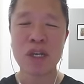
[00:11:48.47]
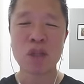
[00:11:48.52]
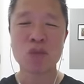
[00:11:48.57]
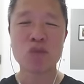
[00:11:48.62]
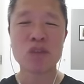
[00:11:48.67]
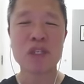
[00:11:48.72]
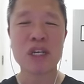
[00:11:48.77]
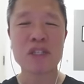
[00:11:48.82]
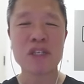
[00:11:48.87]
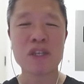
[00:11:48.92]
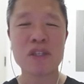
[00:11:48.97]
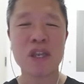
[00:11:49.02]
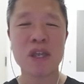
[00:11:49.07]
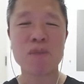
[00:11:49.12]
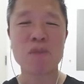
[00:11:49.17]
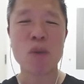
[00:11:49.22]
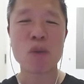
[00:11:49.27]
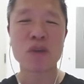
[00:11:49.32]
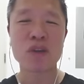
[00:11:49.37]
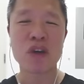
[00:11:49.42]
투자자들이
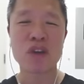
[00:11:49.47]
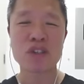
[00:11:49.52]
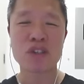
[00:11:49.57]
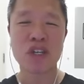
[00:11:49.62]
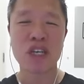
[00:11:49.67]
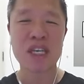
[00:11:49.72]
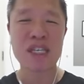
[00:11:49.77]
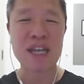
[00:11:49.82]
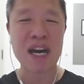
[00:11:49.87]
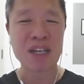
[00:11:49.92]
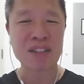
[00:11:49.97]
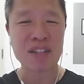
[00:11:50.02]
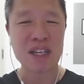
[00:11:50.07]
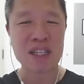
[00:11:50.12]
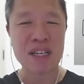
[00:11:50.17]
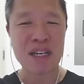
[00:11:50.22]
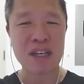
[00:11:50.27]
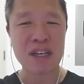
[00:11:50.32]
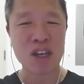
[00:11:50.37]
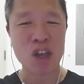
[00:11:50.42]
본격적인
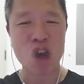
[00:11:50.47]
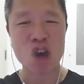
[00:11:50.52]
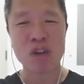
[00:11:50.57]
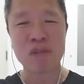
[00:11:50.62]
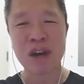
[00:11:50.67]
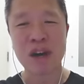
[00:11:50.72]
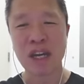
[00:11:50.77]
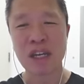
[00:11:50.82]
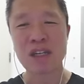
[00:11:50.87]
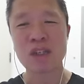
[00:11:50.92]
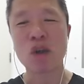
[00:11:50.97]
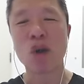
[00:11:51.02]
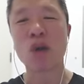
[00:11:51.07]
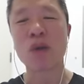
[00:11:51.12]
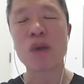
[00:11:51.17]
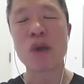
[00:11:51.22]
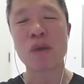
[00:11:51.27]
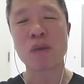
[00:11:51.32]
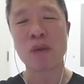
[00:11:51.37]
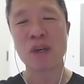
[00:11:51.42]
약세장을 경험하기는
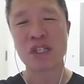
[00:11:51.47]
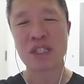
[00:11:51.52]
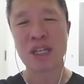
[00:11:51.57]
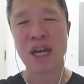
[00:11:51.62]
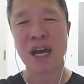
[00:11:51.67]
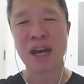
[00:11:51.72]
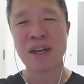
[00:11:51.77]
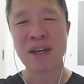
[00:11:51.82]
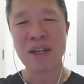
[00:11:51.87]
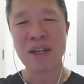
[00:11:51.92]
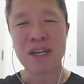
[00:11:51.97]
어려울 것이다.